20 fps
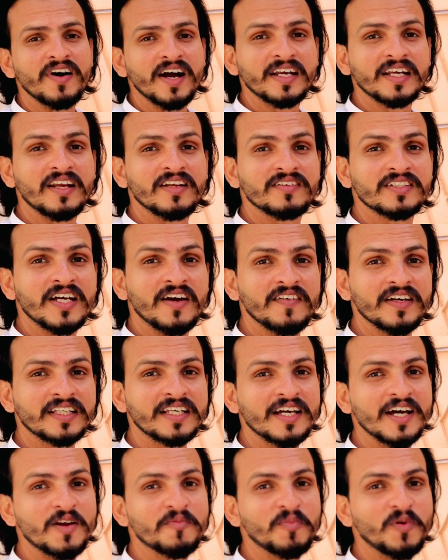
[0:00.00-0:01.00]
फाइनल
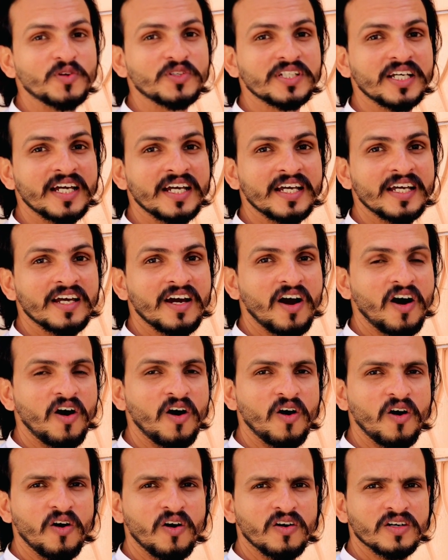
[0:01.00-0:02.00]
जावेद के घर पहुंच गए हैं
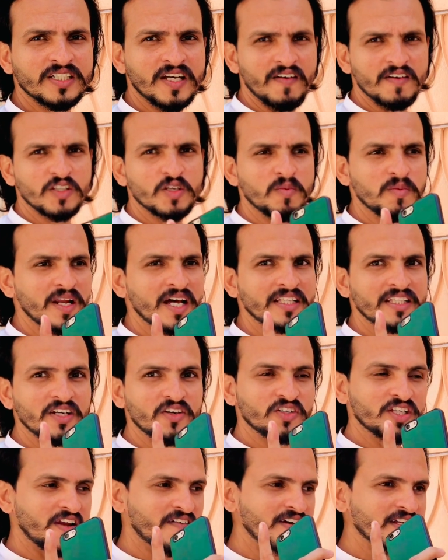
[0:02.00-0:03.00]
और जावेद को बुलाते
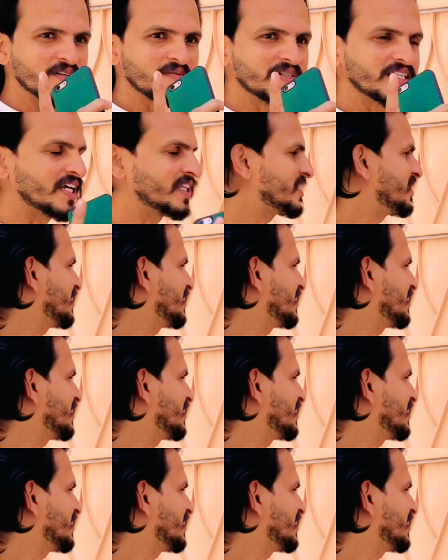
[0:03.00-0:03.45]
हैं और दरवाज़ा बजाते